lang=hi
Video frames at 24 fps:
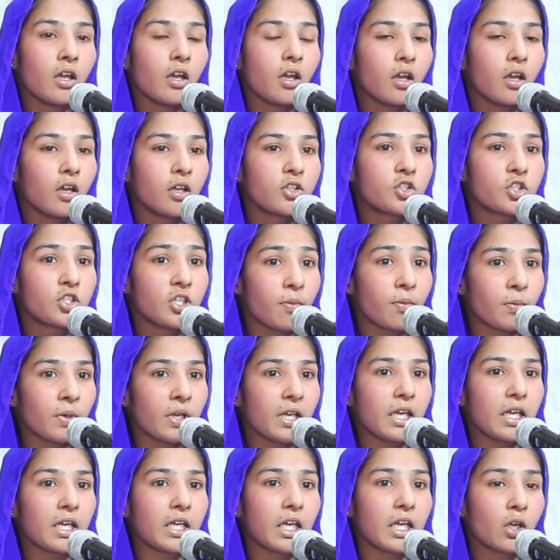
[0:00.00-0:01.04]

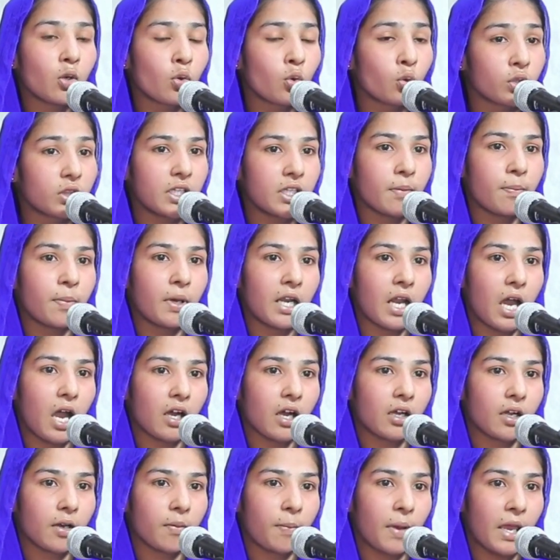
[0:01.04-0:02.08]
चमड़े के कुर्ते
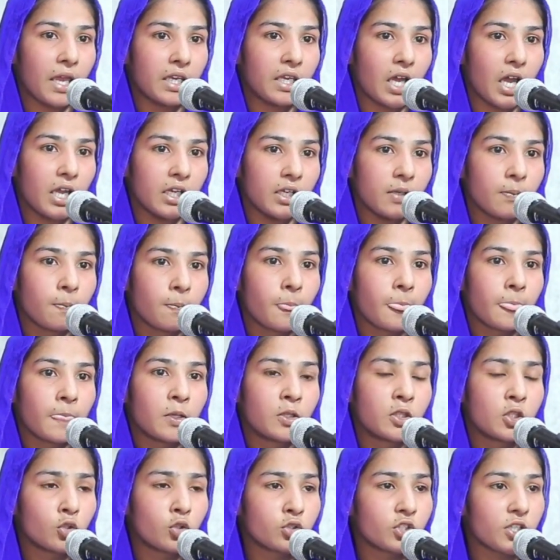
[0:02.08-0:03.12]
बनाकर पहनाए
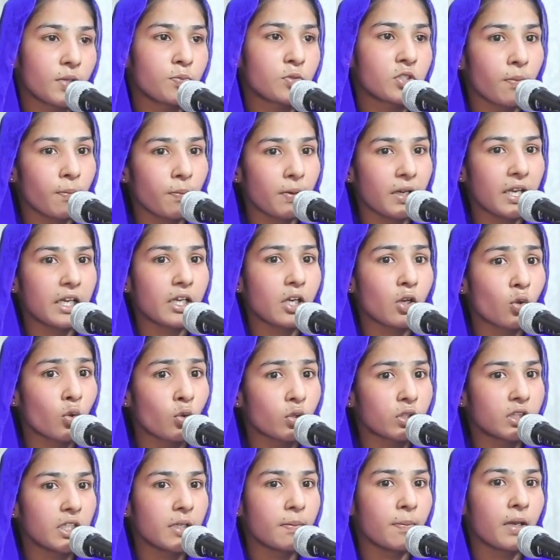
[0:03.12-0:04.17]
तो जब चमड़े के
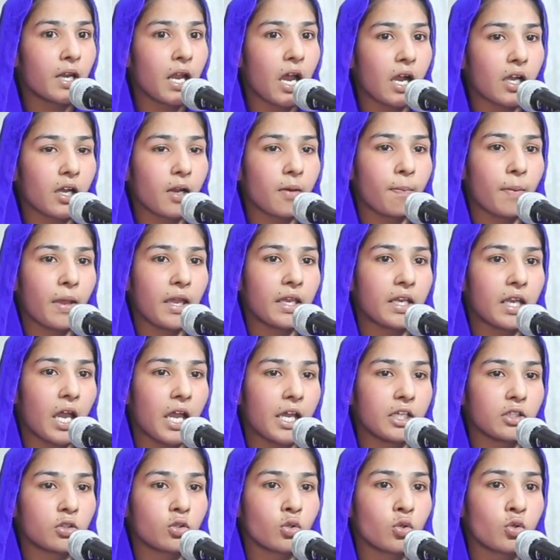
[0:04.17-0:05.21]
कुर्ते बनाकर पहनाए
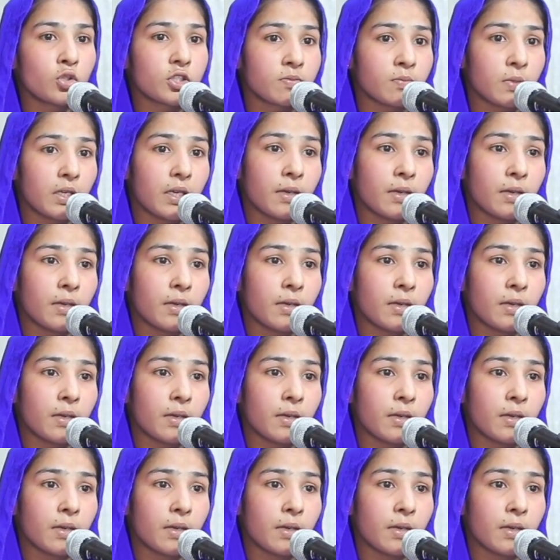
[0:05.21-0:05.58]
तो उसमें